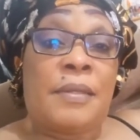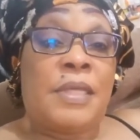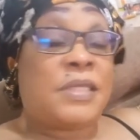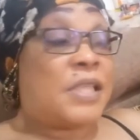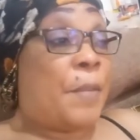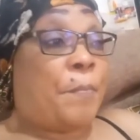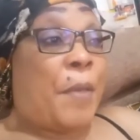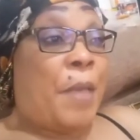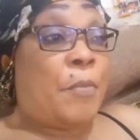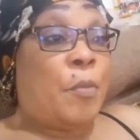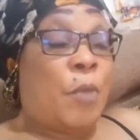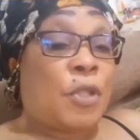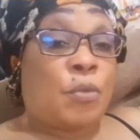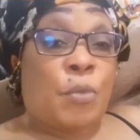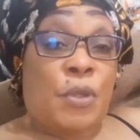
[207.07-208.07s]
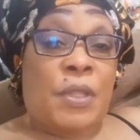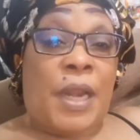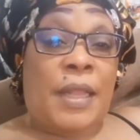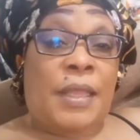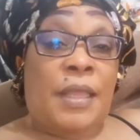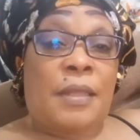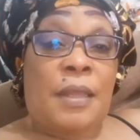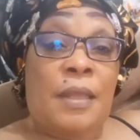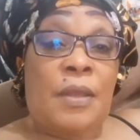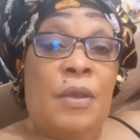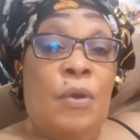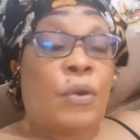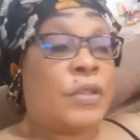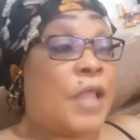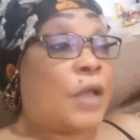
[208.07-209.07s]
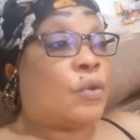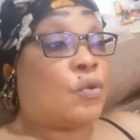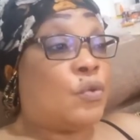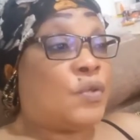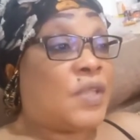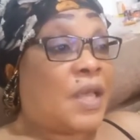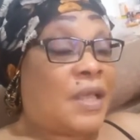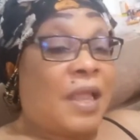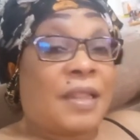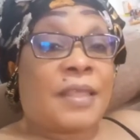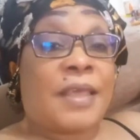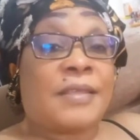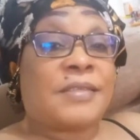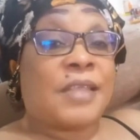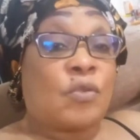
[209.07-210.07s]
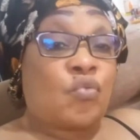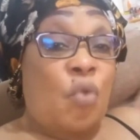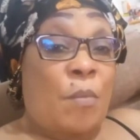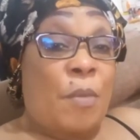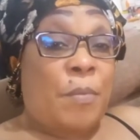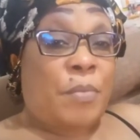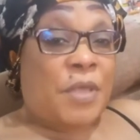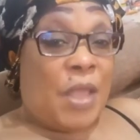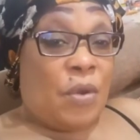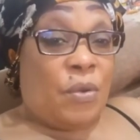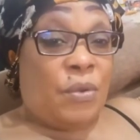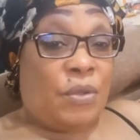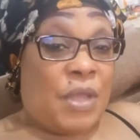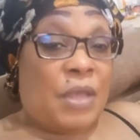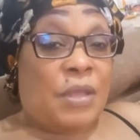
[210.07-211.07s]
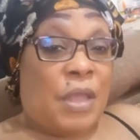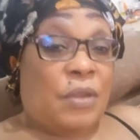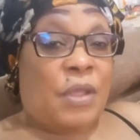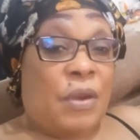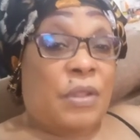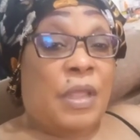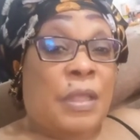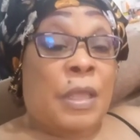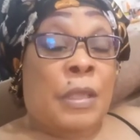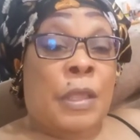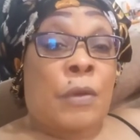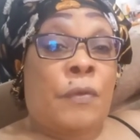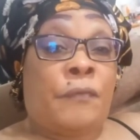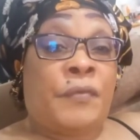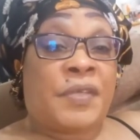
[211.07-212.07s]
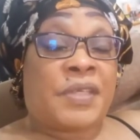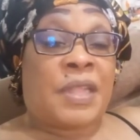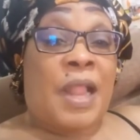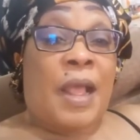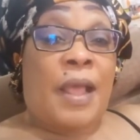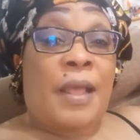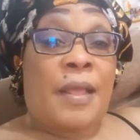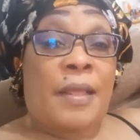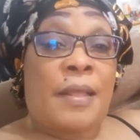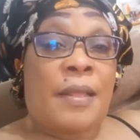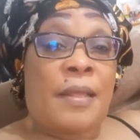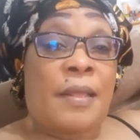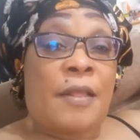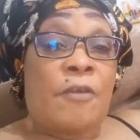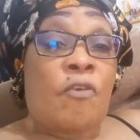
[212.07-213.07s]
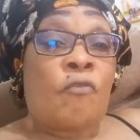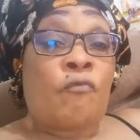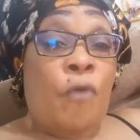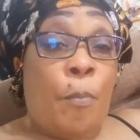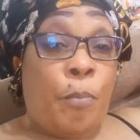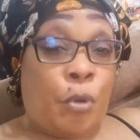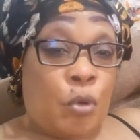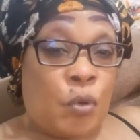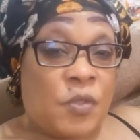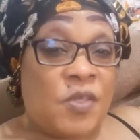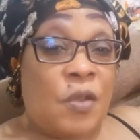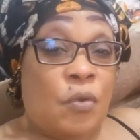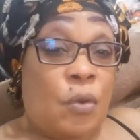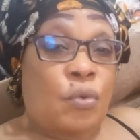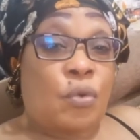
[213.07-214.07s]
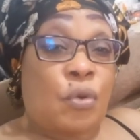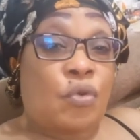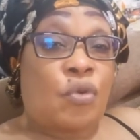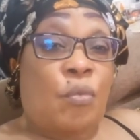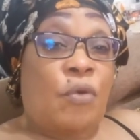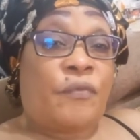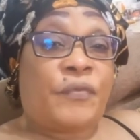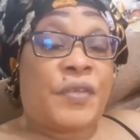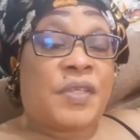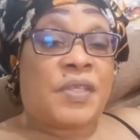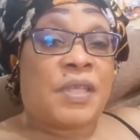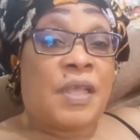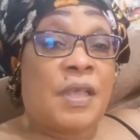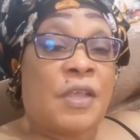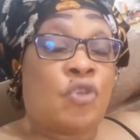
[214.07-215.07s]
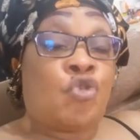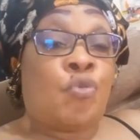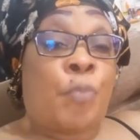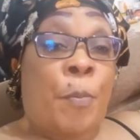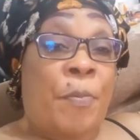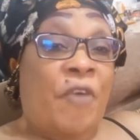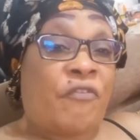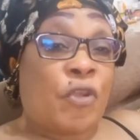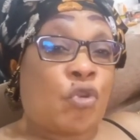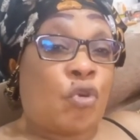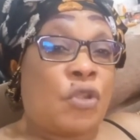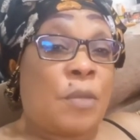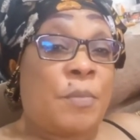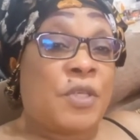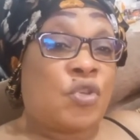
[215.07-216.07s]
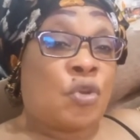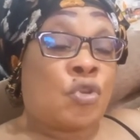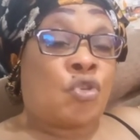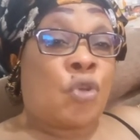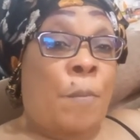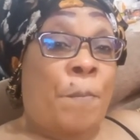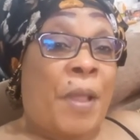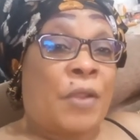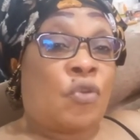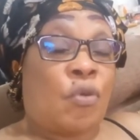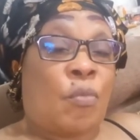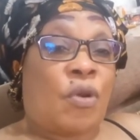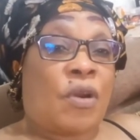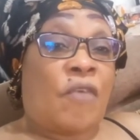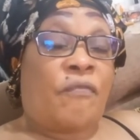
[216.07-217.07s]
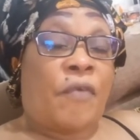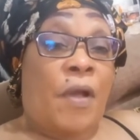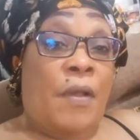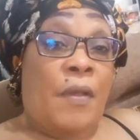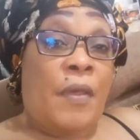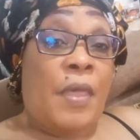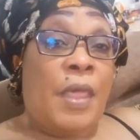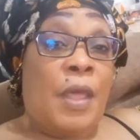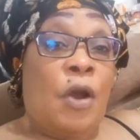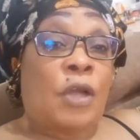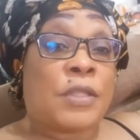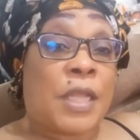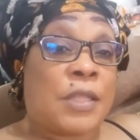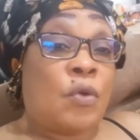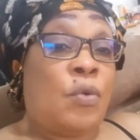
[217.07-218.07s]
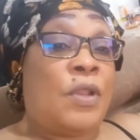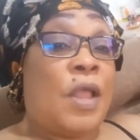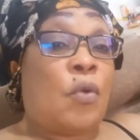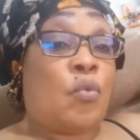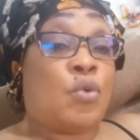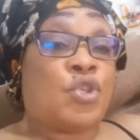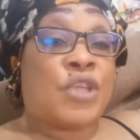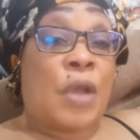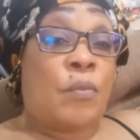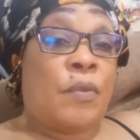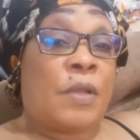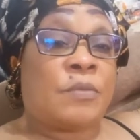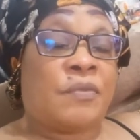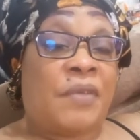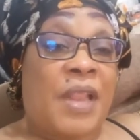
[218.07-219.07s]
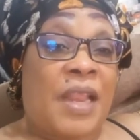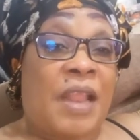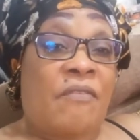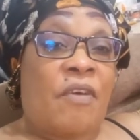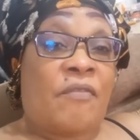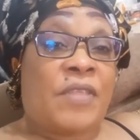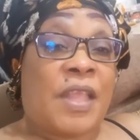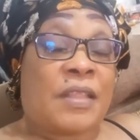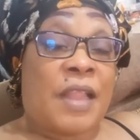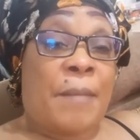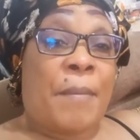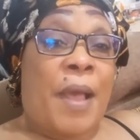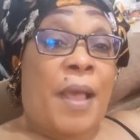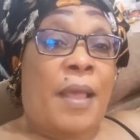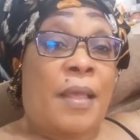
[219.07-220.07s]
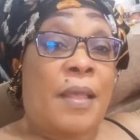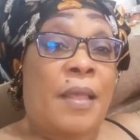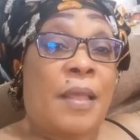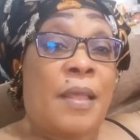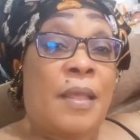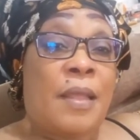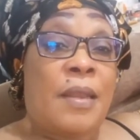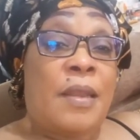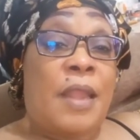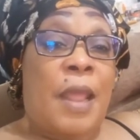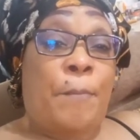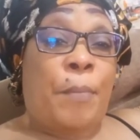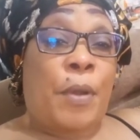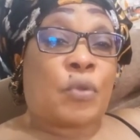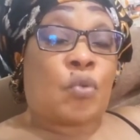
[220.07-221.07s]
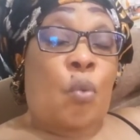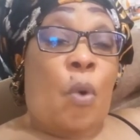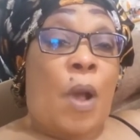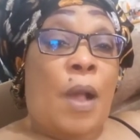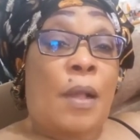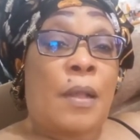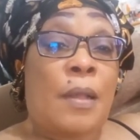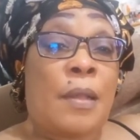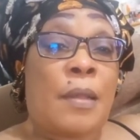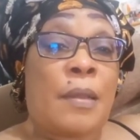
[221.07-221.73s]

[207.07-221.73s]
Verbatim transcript: Il s'est permis, moi, de me draguer. Au lieu d'accuser quelqu'un, c'est toi-même qui est le, qui, vice là. faut prononcer encore le nom de mon fils. Tu ne peux pas faire ton émission sans parler de mon enfant. On t'a dit où il est couché, où il avait envie d'être là-bas. N'importe quoi.